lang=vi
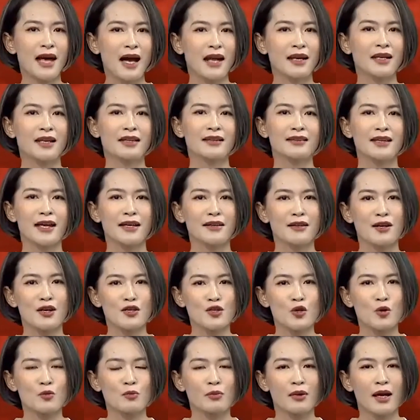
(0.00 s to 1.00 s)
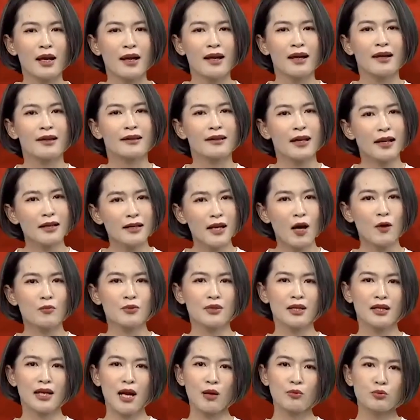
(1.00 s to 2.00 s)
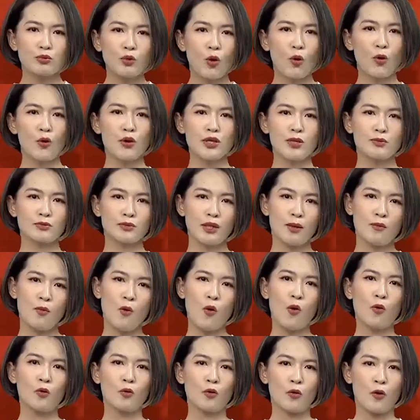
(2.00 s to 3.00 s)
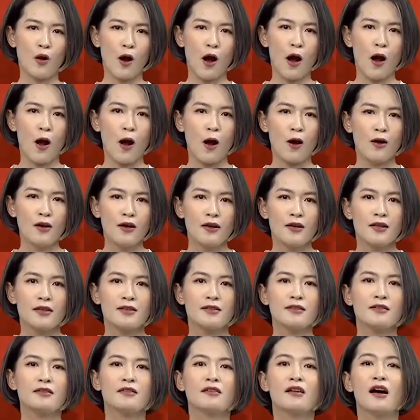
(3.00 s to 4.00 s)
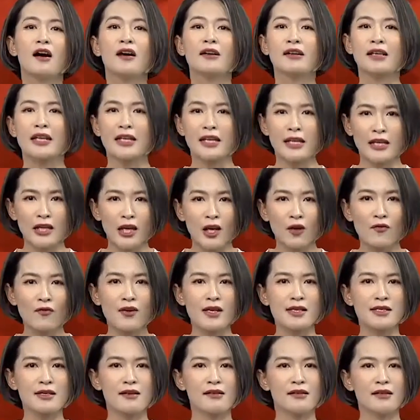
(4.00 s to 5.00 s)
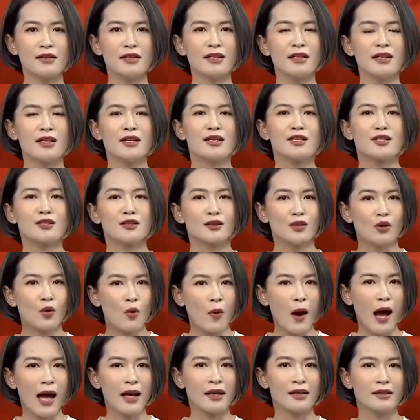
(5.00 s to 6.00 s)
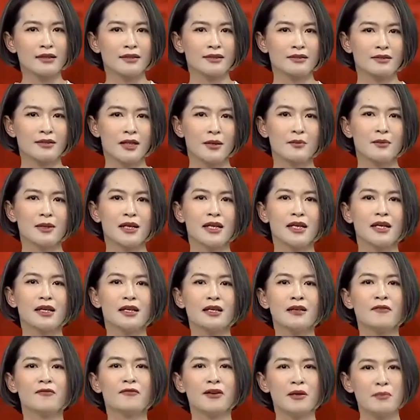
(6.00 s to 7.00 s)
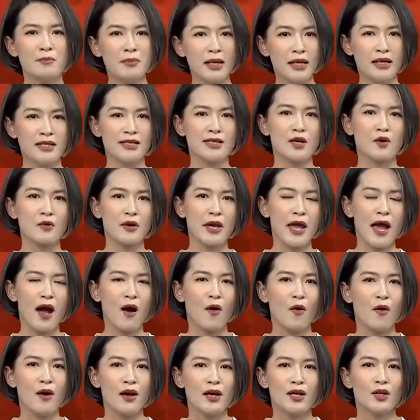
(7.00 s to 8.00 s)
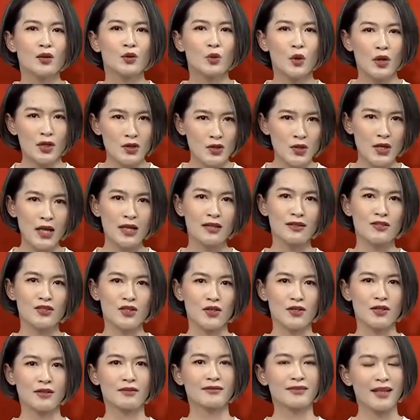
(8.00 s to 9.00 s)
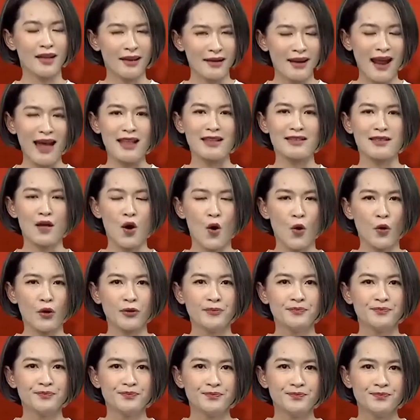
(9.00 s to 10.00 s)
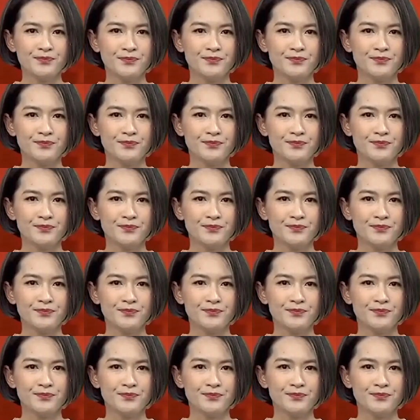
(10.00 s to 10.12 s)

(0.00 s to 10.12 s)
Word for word: phát tán đến tay người dùng, kích động những góc tối trong tâm hồn của họ như định kiến về giới, sự thù hằn, tâm lý phân biệt giàu nghèo, tuyên truyền cho những tệ nạn xã hội.